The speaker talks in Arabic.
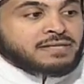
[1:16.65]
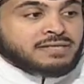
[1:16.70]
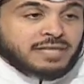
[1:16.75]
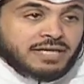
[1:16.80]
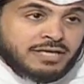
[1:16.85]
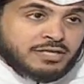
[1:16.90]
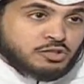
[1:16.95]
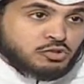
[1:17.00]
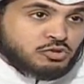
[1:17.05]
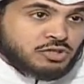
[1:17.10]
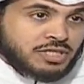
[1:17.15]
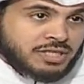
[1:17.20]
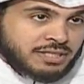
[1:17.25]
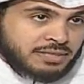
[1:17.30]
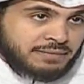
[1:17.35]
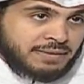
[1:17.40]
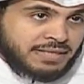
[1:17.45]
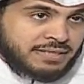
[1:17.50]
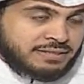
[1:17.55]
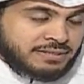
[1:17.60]
تخصصك
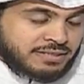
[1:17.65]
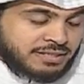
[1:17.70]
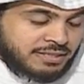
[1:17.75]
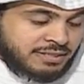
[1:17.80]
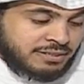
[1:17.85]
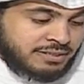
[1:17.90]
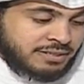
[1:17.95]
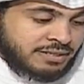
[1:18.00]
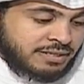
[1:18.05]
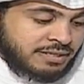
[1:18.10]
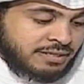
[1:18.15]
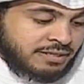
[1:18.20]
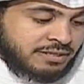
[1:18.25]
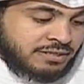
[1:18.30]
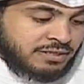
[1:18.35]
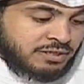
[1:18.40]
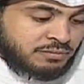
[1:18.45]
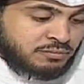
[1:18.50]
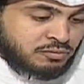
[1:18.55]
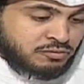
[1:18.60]
طبعا انت
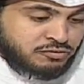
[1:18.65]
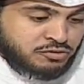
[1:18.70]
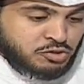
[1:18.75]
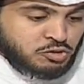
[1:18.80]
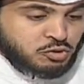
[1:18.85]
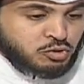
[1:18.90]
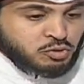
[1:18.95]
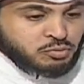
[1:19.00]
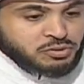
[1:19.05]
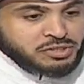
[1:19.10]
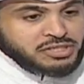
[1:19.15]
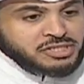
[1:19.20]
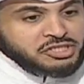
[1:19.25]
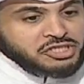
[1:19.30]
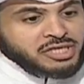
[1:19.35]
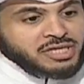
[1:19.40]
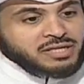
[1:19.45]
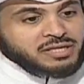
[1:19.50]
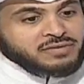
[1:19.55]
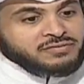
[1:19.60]
آه، بروفيسور
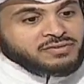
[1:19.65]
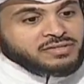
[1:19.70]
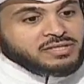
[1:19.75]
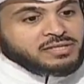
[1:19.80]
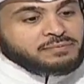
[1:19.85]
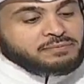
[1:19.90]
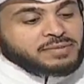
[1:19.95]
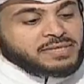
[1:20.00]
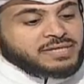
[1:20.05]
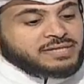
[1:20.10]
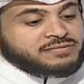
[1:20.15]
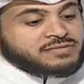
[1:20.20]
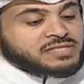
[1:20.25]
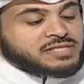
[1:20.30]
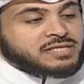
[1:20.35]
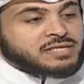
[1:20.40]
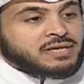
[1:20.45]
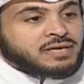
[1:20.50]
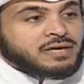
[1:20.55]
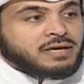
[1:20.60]
واستشاري في الطب
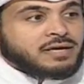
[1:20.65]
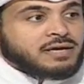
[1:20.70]
النفسي